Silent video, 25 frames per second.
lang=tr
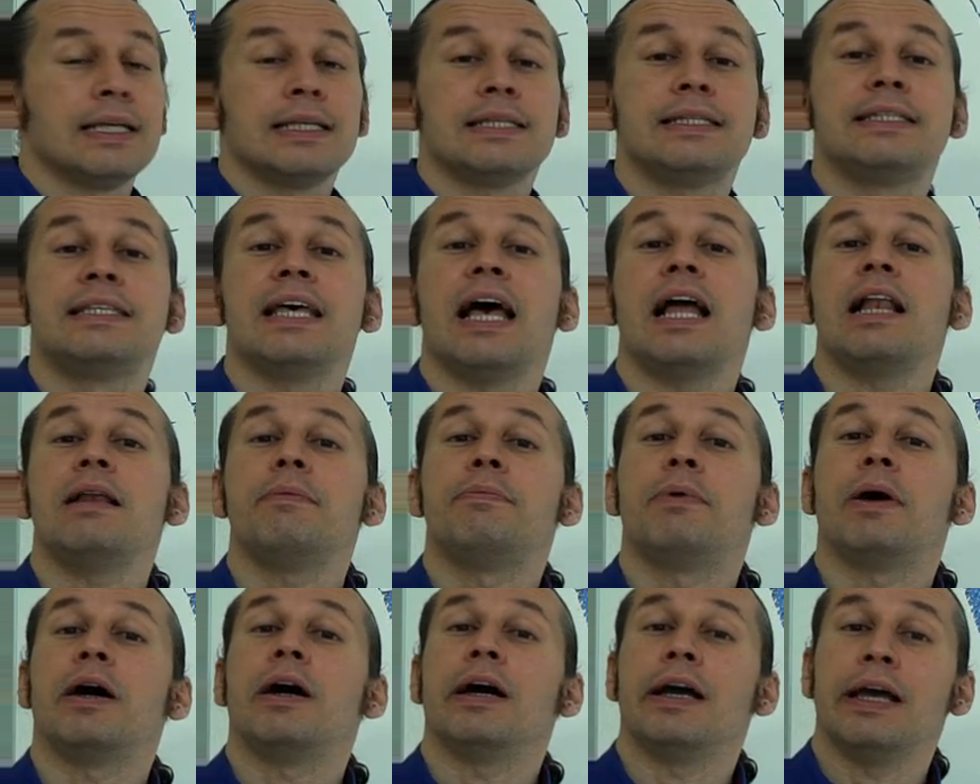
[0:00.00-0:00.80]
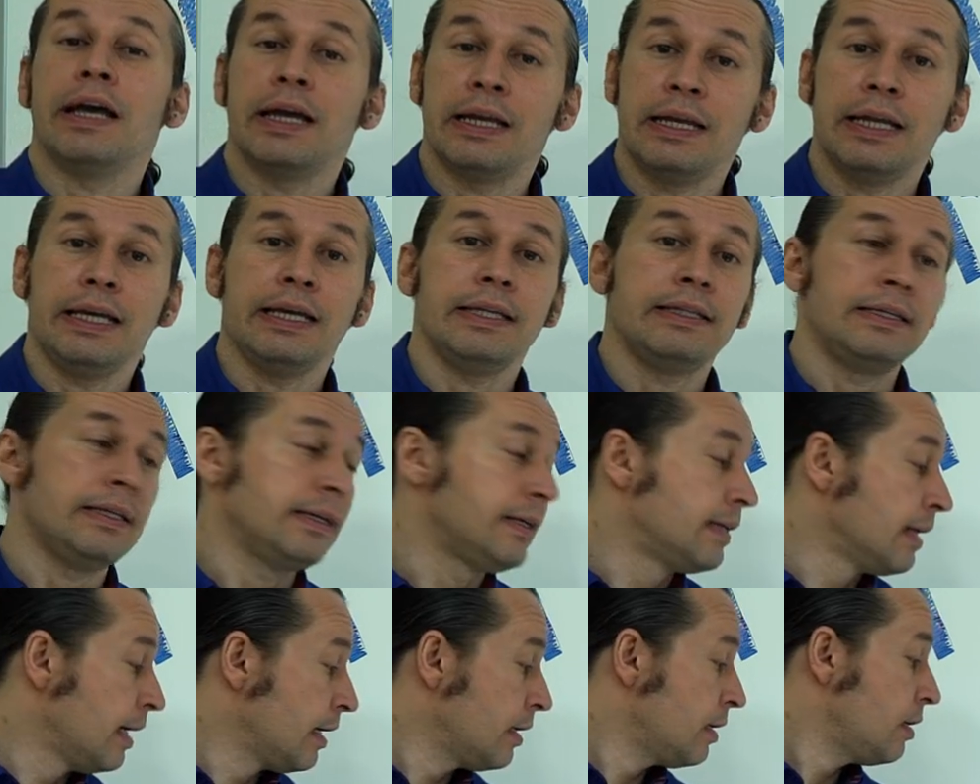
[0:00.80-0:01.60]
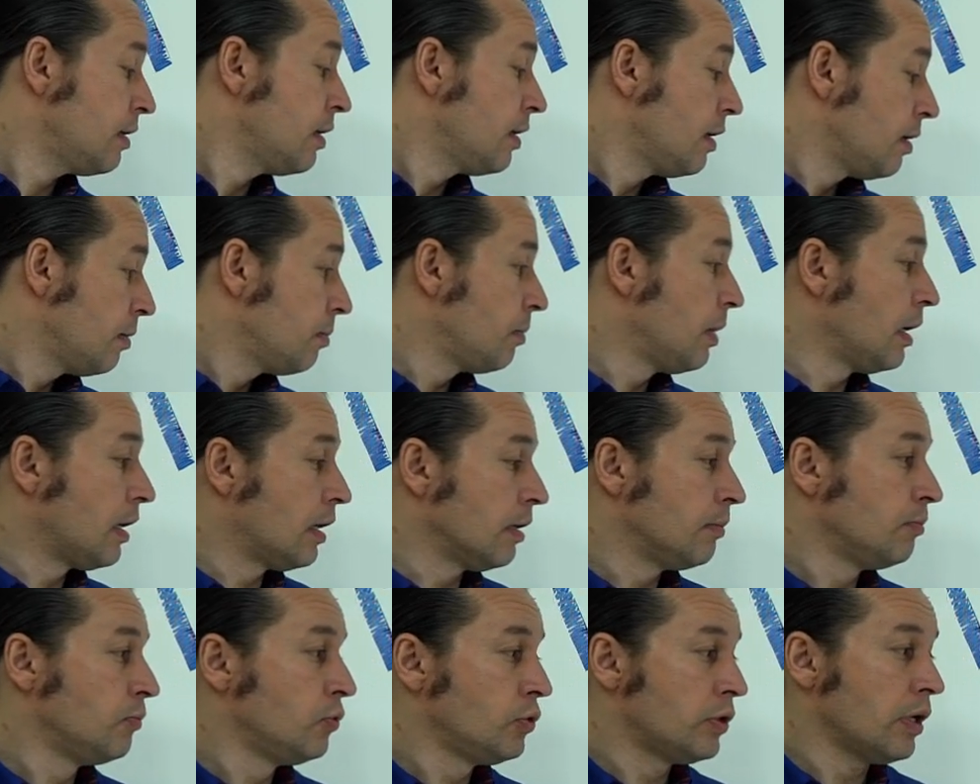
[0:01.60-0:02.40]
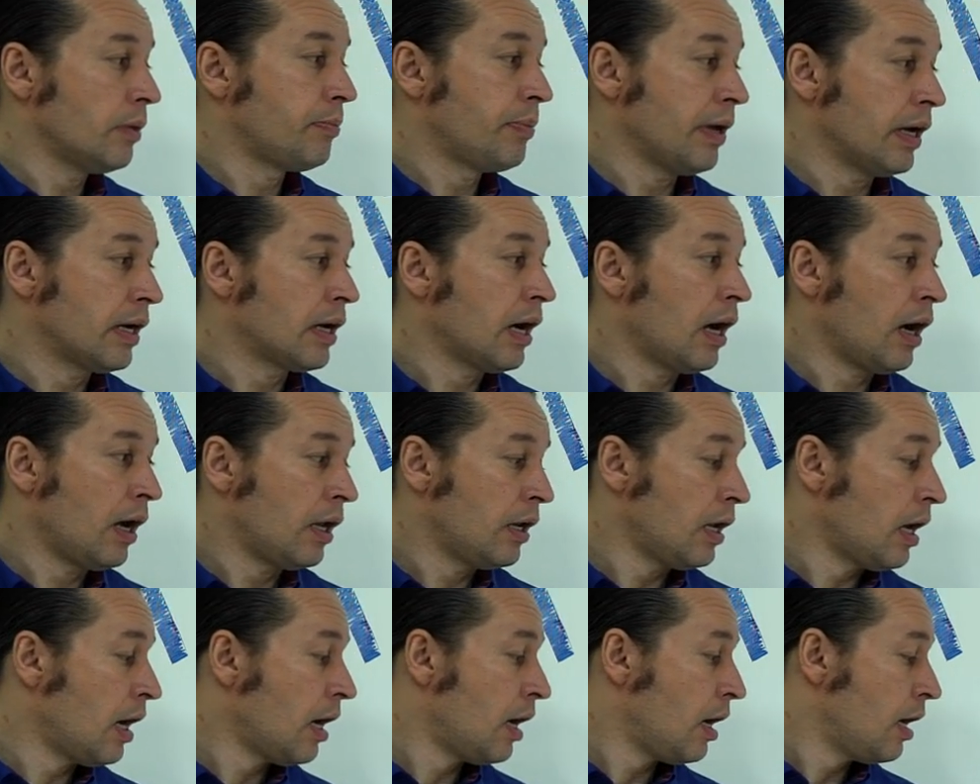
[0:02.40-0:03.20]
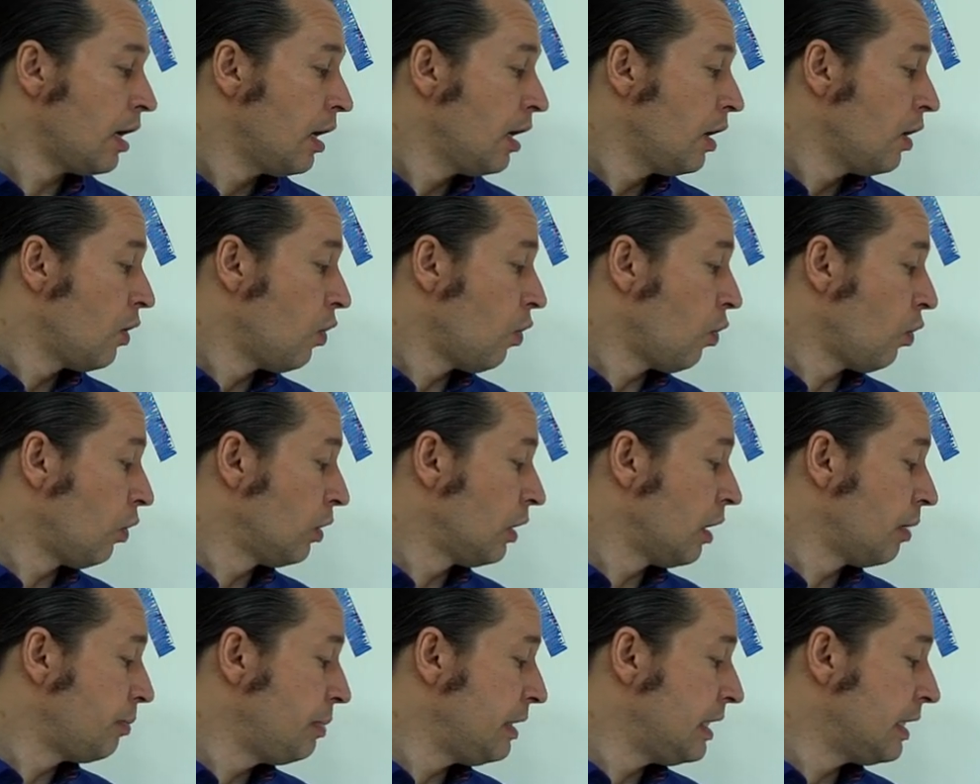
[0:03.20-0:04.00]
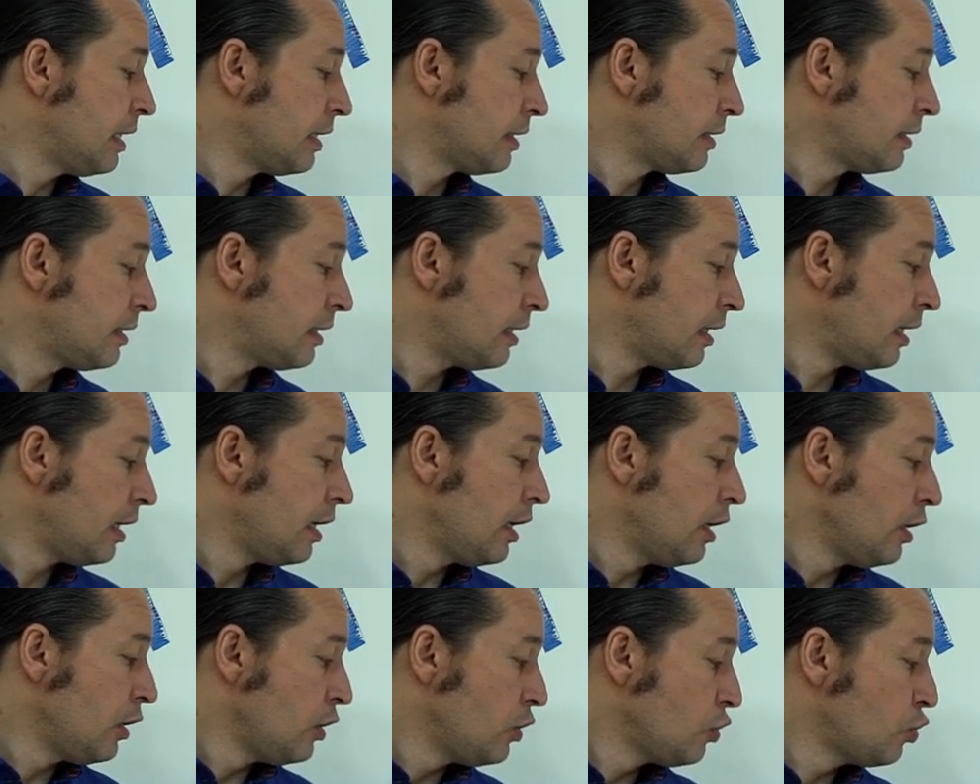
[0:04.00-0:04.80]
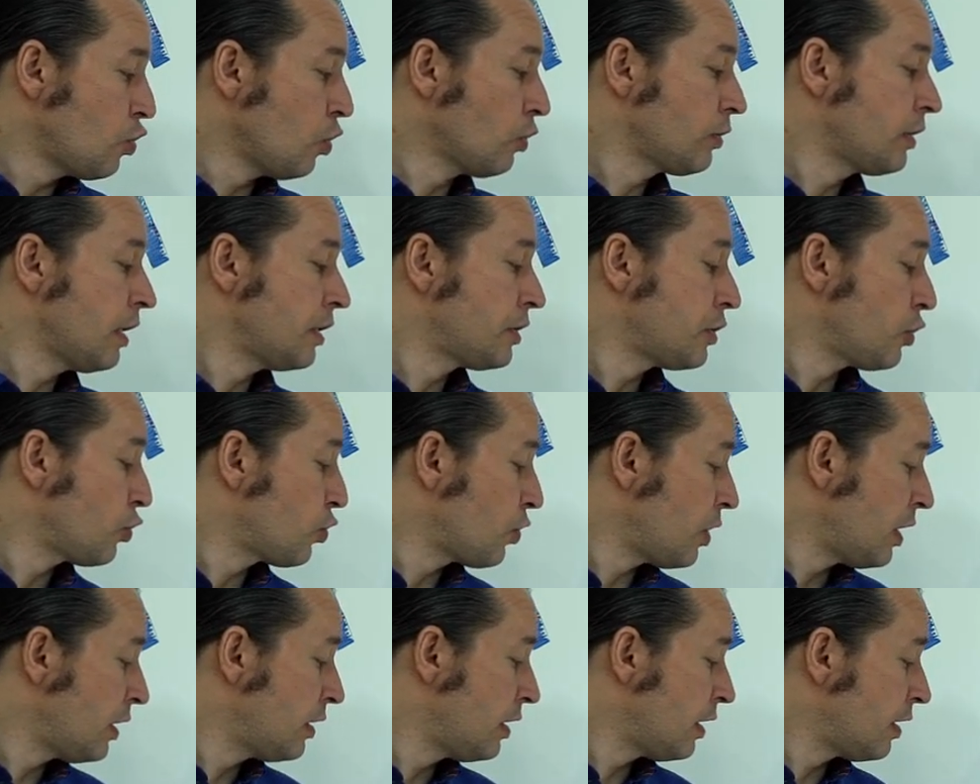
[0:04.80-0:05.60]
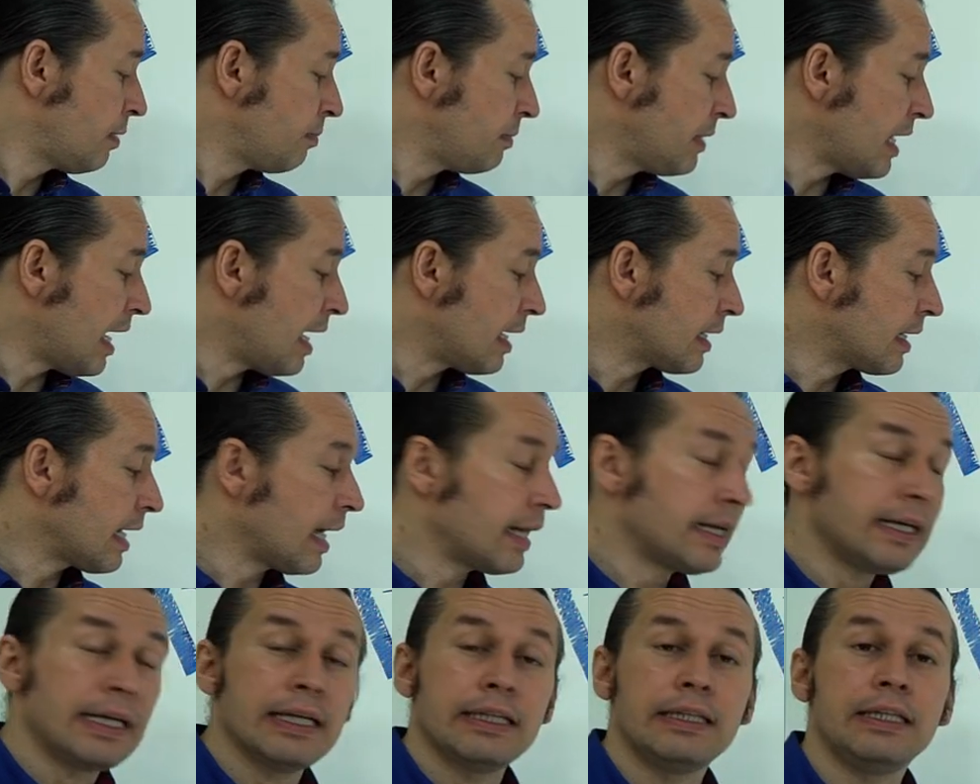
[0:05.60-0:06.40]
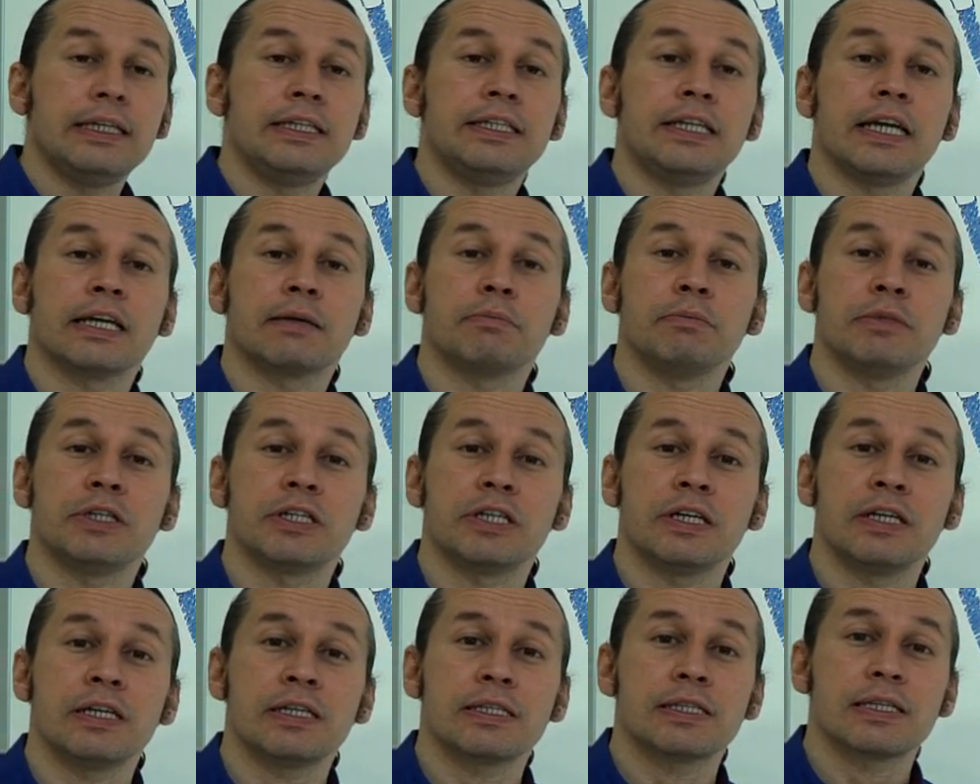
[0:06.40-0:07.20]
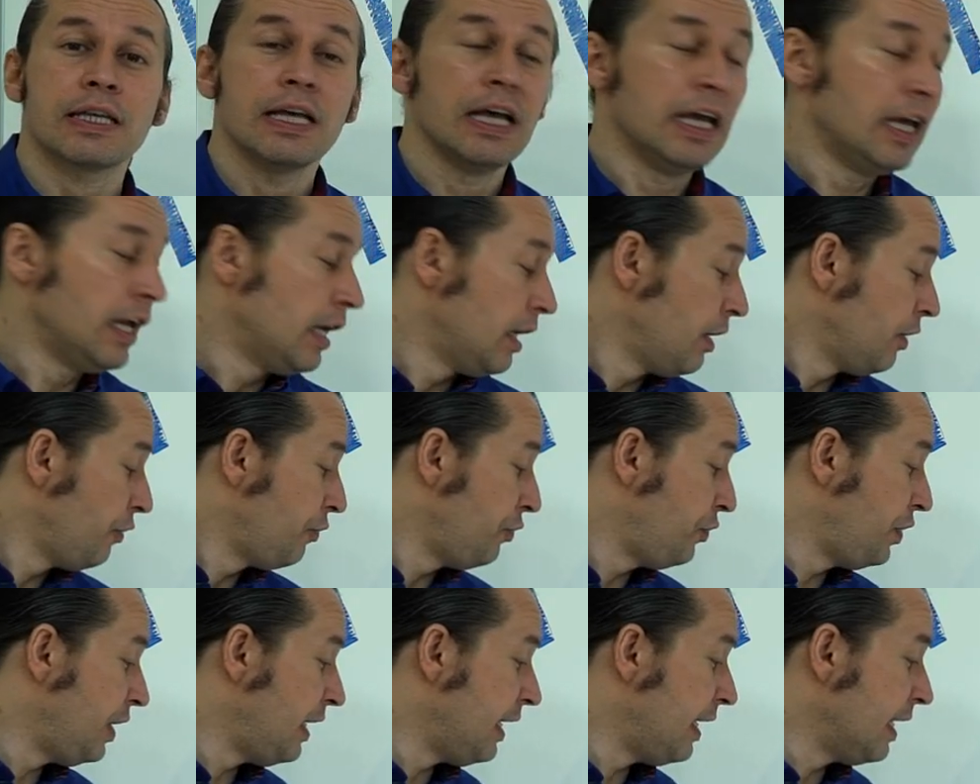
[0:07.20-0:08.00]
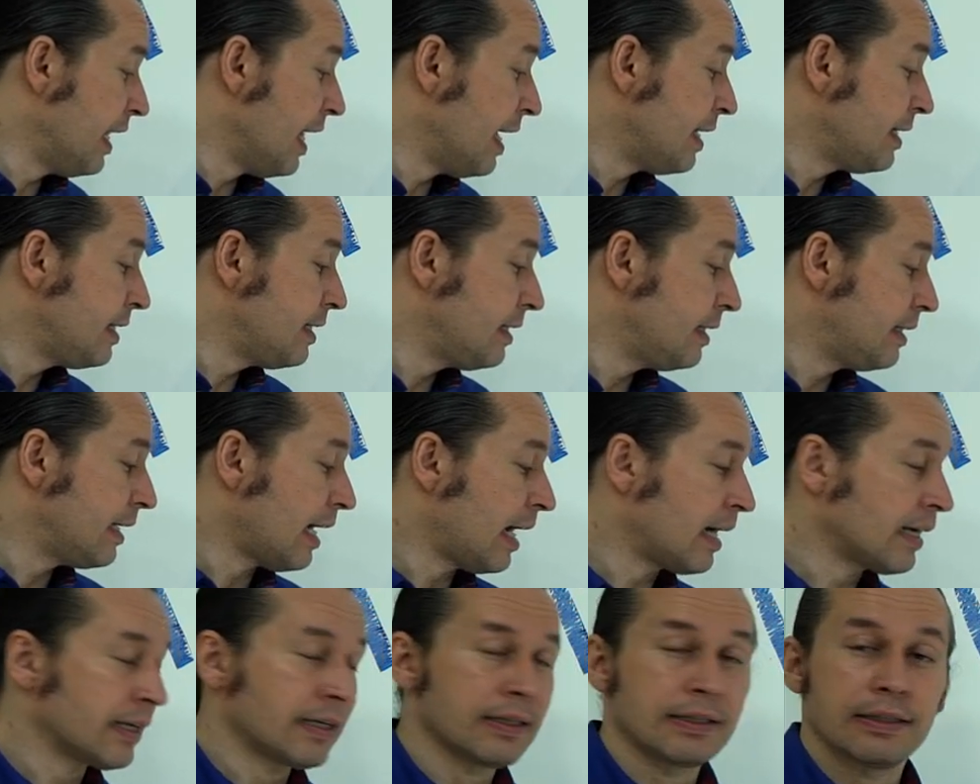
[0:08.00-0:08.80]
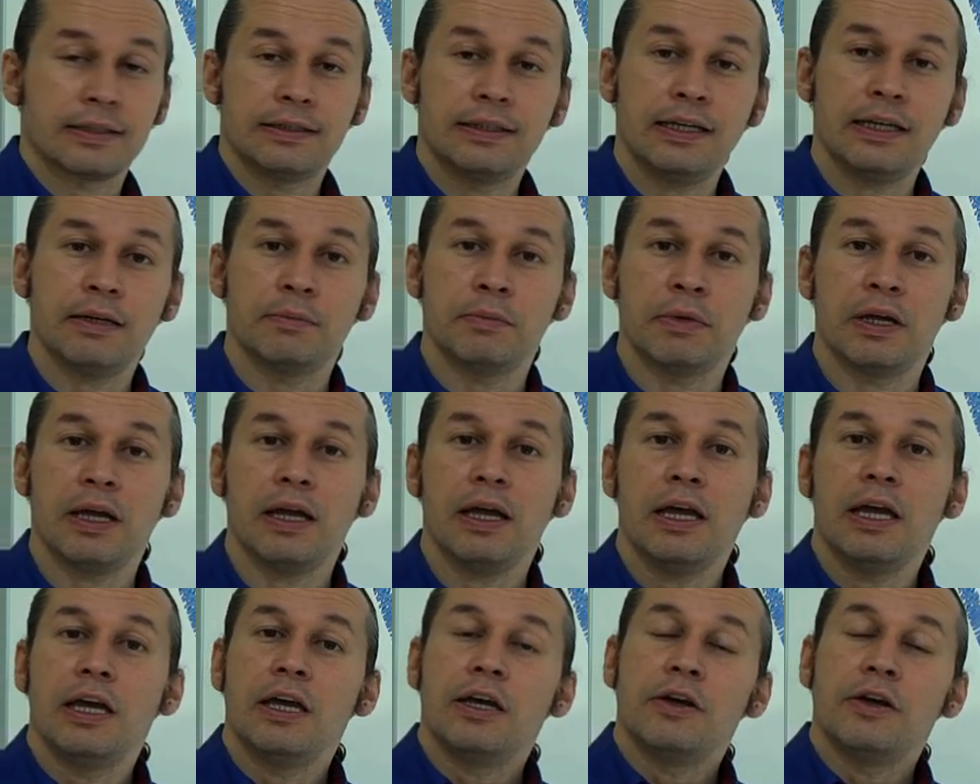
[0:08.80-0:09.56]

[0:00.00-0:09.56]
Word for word: selber erledigen. Bakın bu da pekala olabilirdi. Çok teşekkür ederim derken ne diyecekmişiz? Vielen Dank değil mi?